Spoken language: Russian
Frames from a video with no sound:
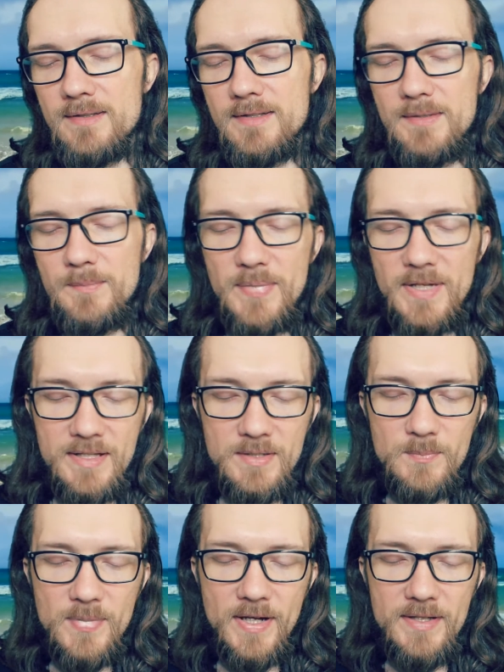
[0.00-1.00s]
Тебе
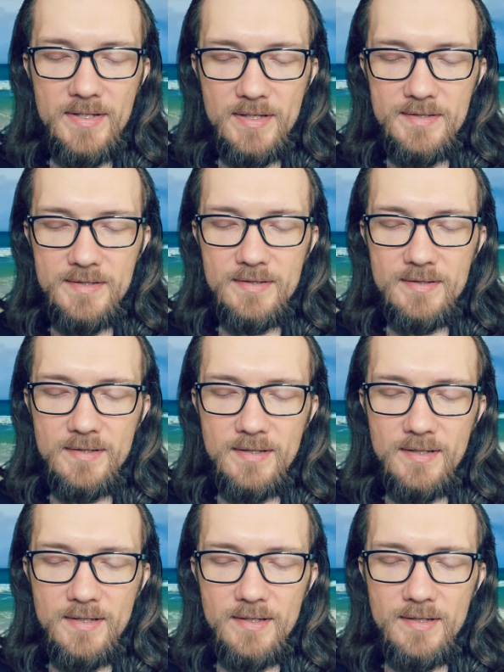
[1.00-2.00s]
не понять.
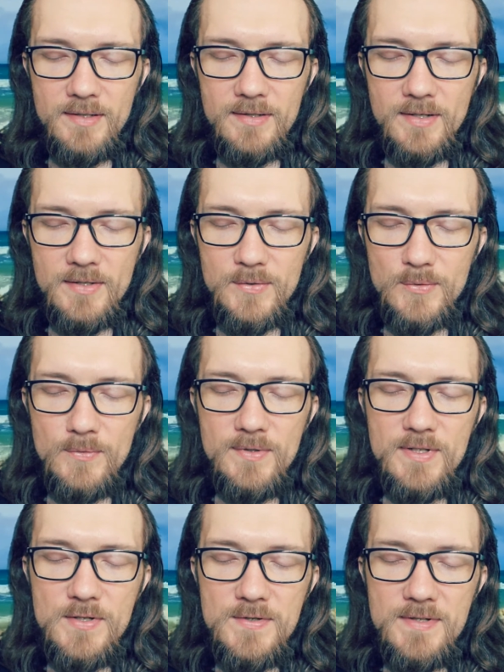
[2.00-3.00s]
Как
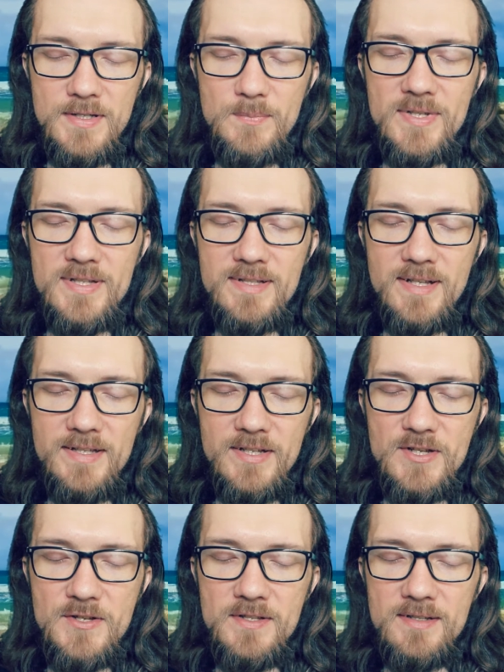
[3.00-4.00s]
трудно жить без
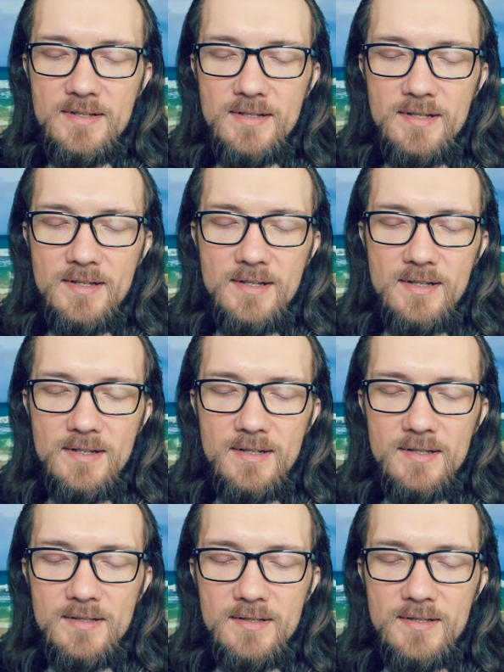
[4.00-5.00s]
надежды
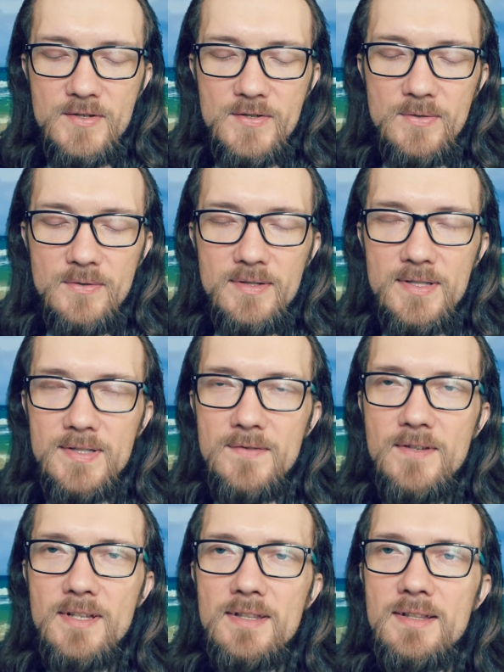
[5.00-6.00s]
на что-то
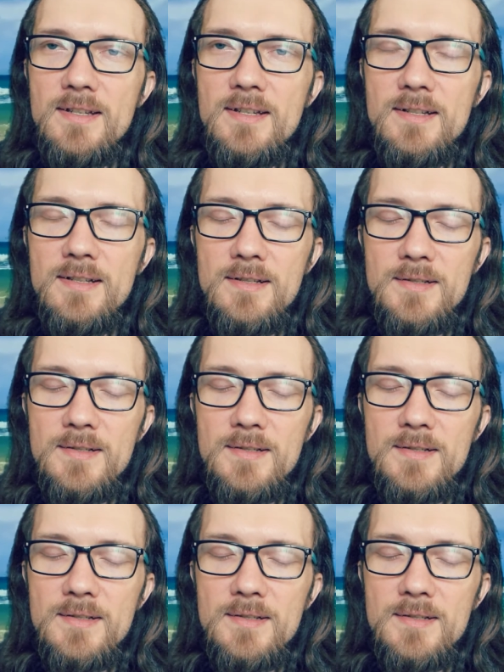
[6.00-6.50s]
светлое.